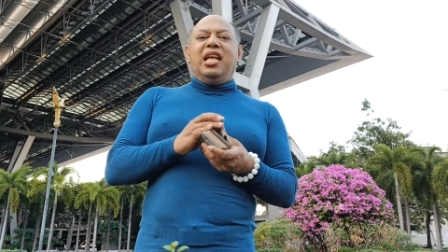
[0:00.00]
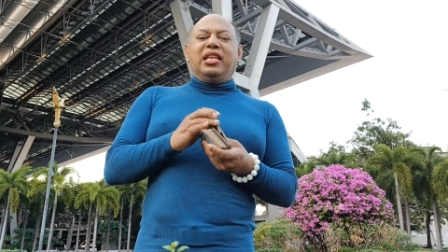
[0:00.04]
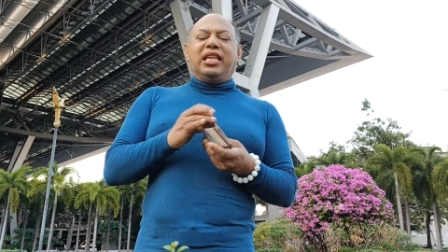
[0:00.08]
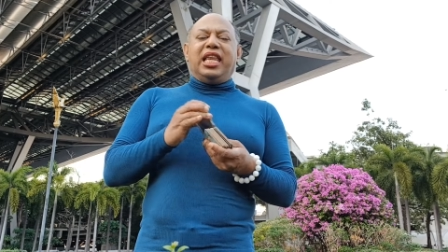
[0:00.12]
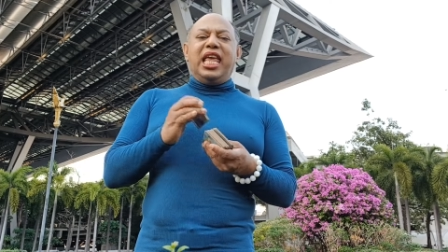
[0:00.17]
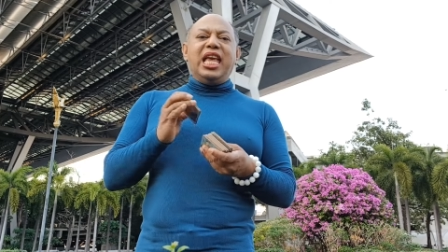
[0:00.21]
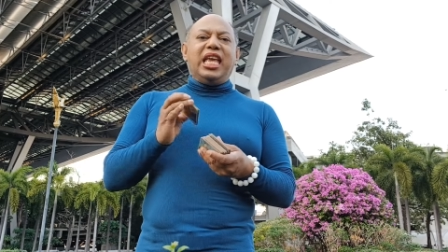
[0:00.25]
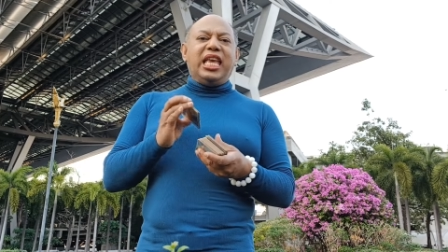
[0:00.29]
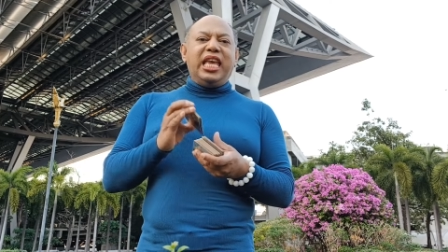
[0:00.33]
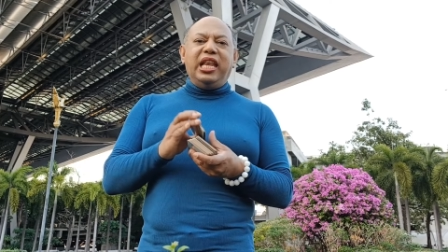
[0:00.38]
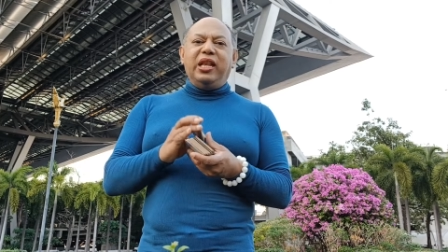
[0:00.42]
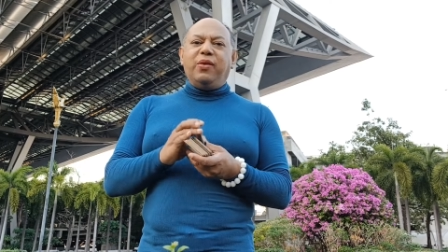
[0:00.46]

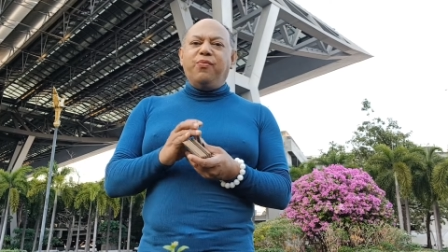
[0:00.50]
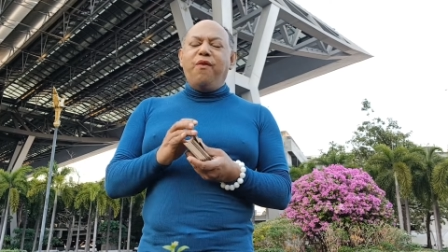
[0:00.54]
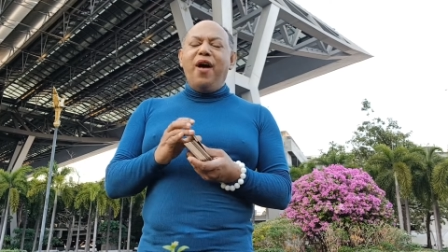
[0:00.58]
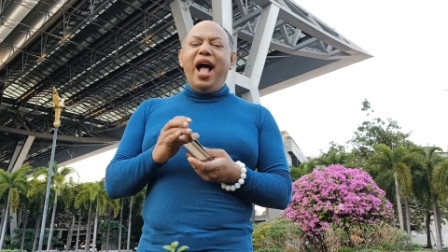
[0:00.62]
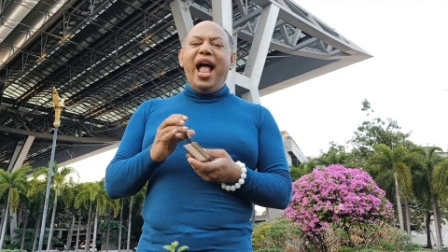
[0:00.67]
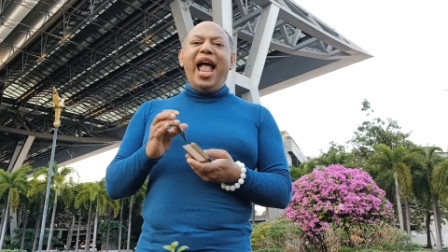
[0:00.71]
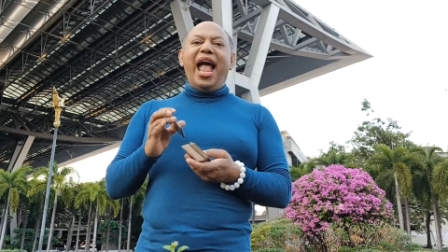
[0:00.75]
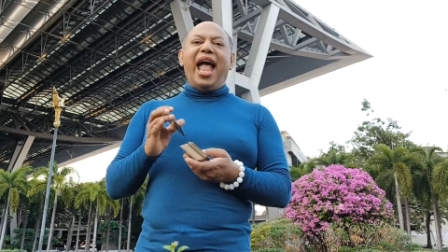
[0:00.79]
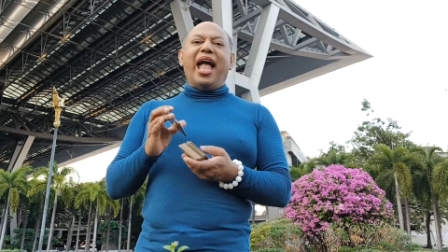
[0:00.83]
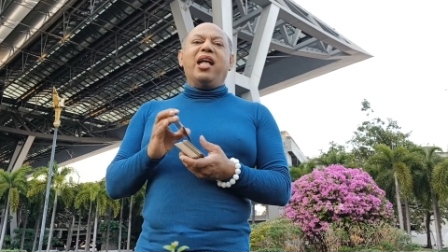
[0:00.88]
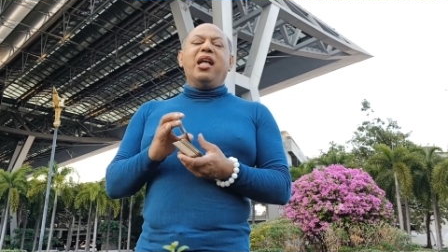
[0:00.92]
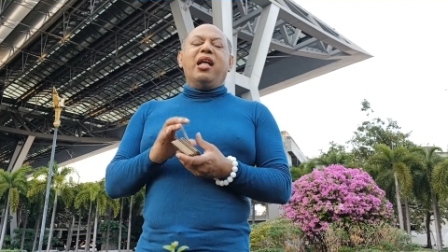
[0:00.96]
ที่คิดว่า
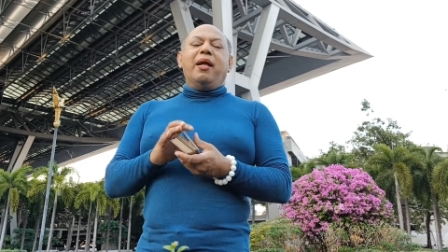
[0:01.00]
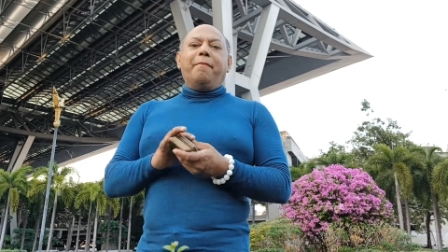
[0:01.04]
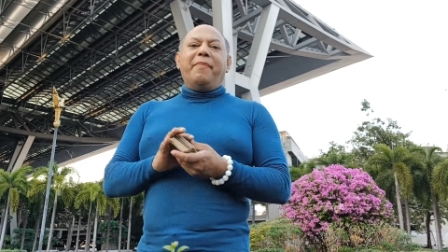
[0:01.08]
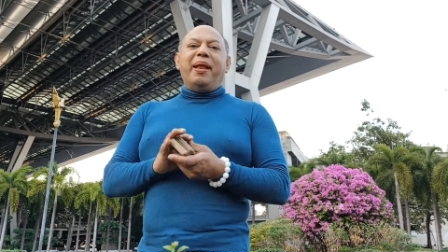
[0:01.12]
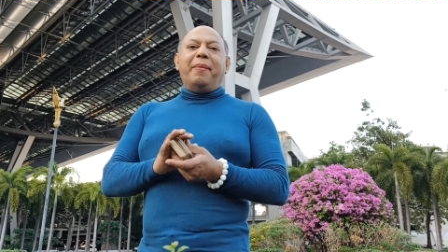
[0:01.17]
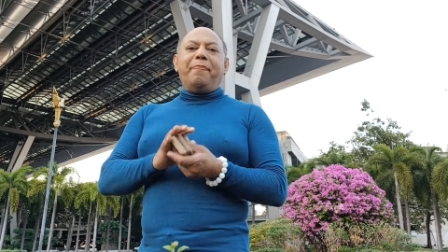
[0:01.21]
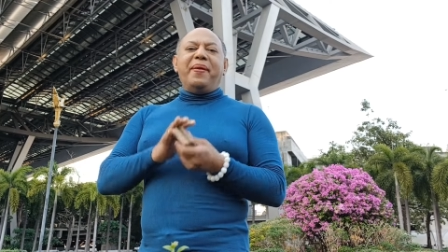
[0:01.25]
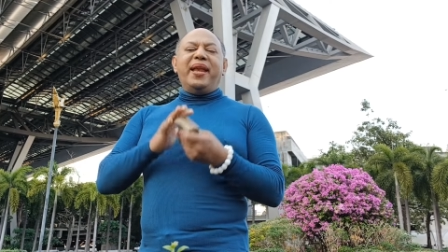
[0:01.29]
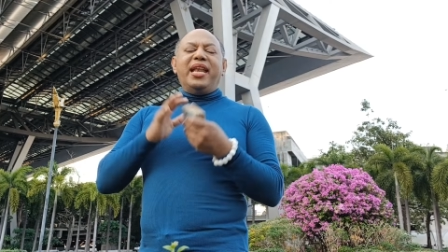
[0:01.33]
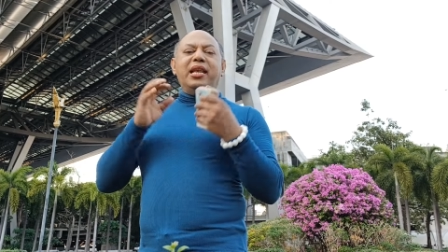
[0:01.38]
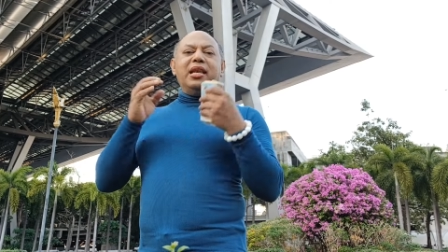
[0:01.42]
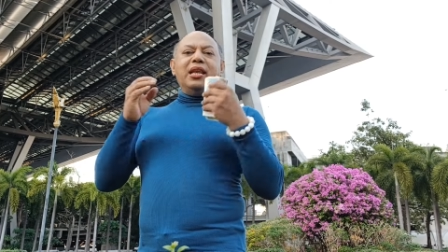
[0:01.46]
มัน
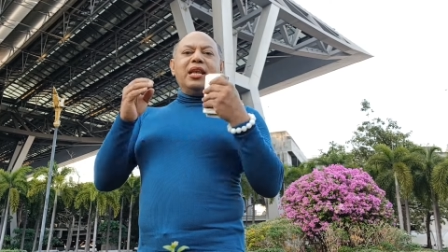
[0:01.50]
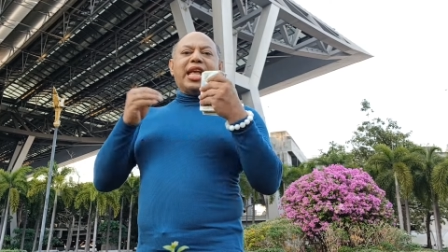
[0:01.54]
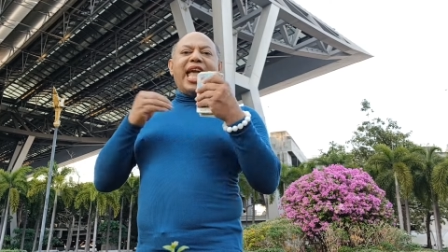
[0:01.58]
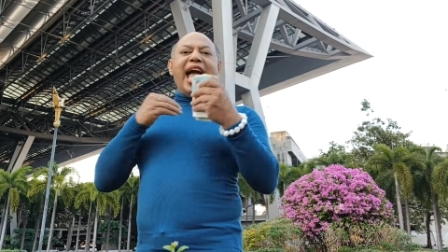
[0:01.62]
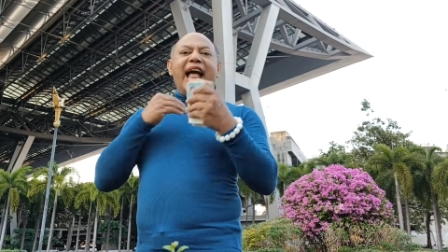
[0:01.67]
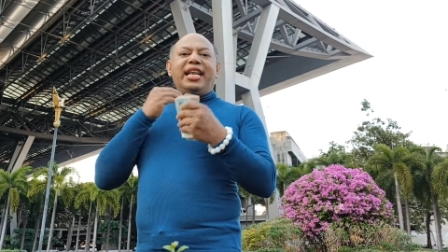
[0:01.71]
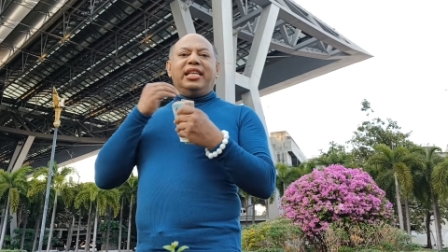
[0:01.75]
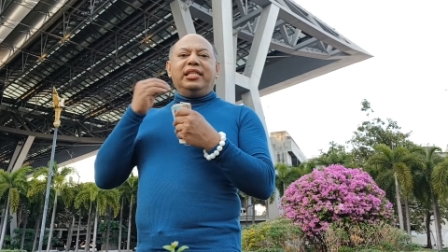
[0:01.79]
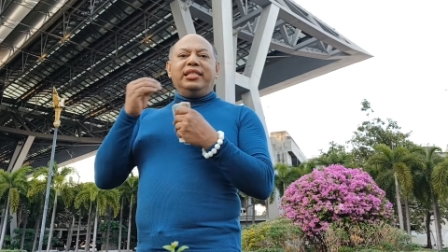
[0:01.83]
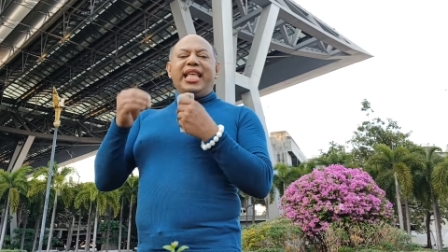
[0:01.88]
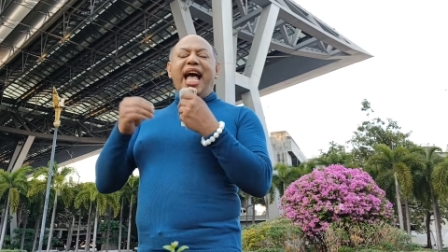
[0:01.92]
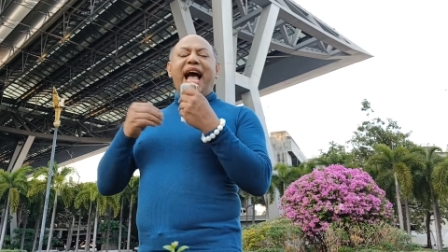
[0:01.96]
เป็นกา
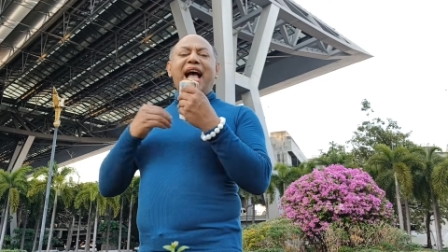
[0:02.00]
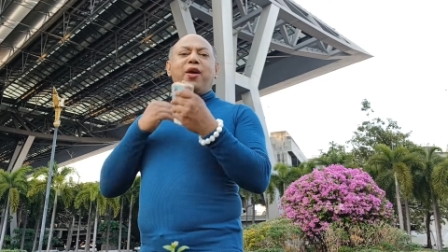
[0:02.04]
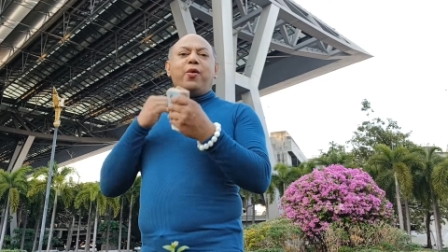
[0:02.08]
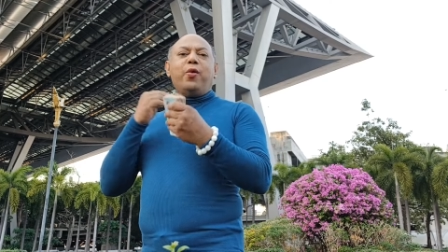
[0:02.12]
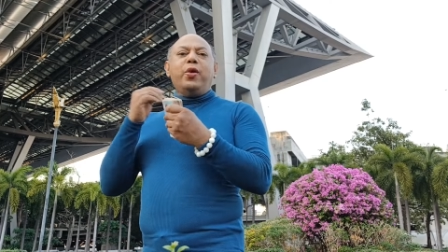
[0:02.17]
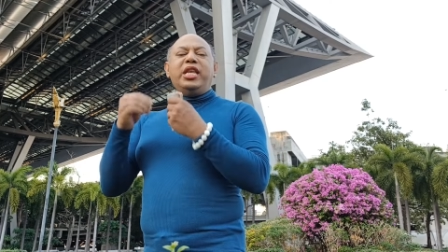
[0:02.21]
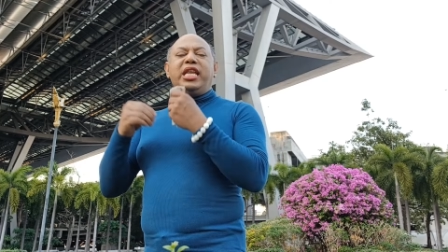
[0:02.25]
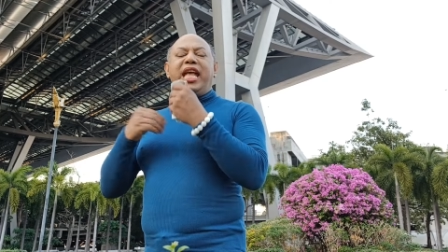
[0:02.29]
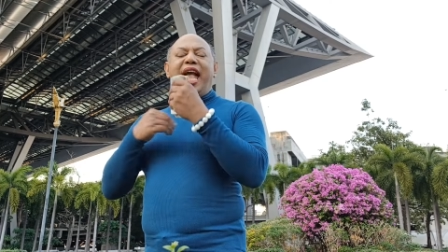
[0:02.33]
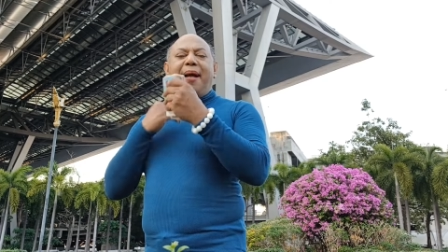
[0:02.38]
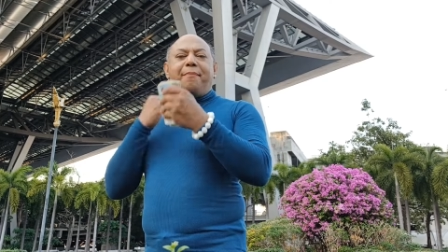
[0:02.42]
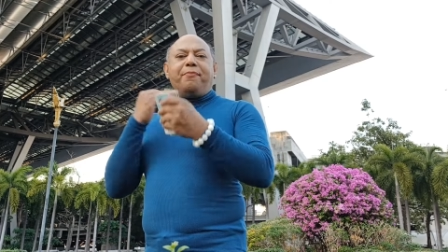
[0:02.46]
รสร้างคุ
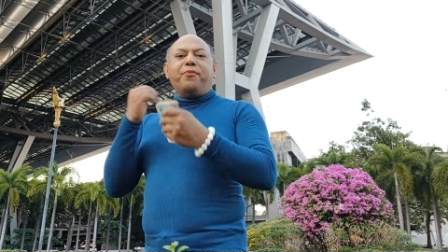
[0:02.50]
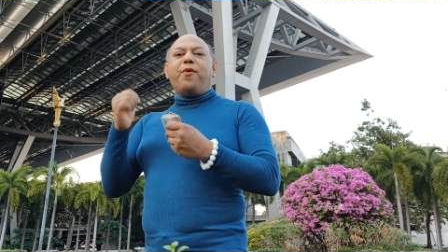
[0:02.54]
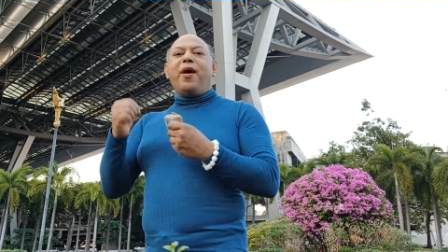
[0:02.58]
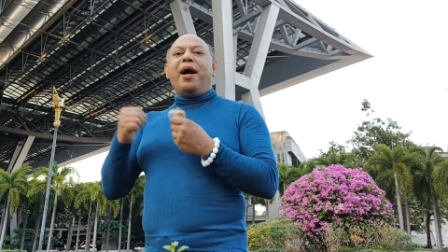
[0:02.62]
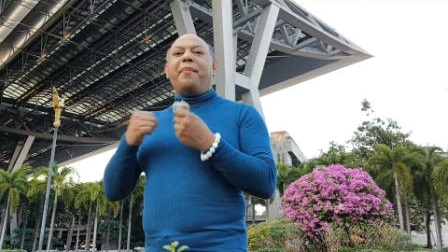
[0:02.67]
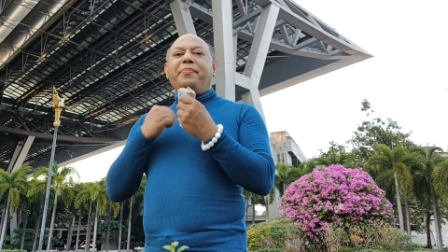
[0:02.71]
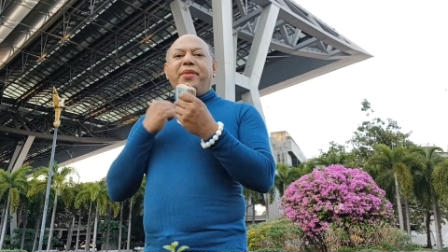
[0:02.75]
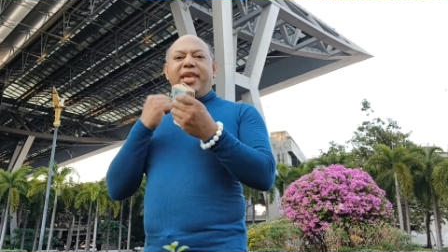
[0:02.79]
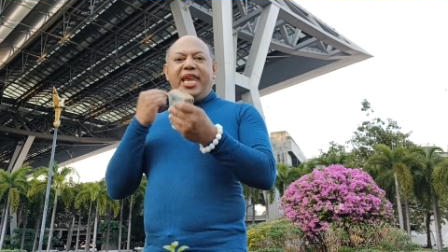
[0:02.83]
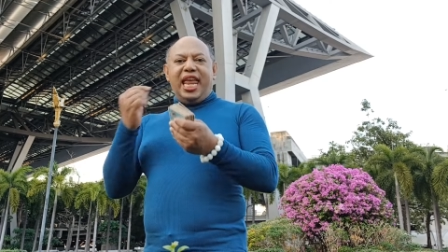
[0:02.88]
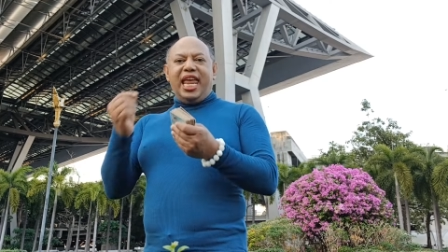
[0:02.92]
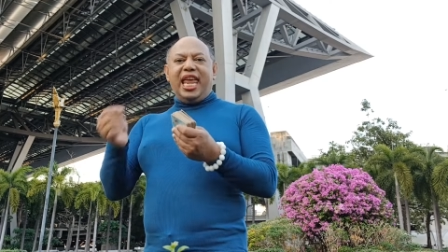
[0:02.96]
ณงามความ
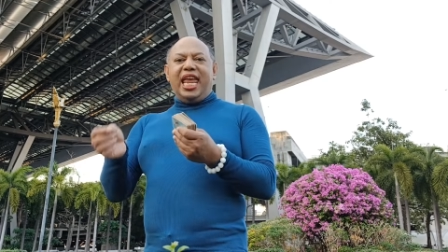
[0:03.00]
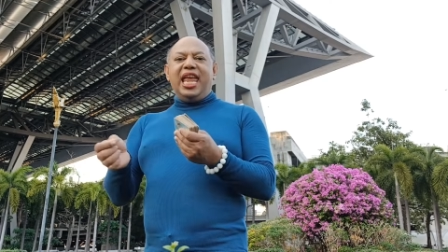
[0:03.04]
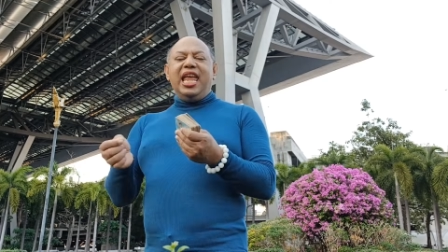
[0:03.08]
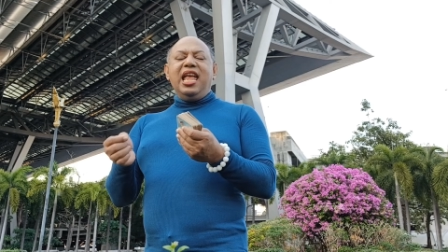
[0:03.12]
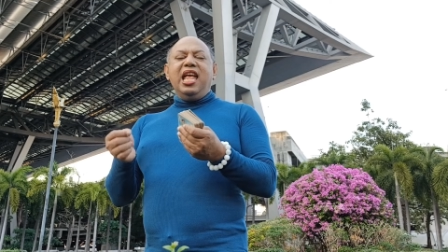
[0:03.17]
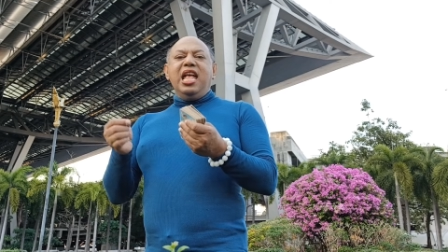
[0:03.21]
ดี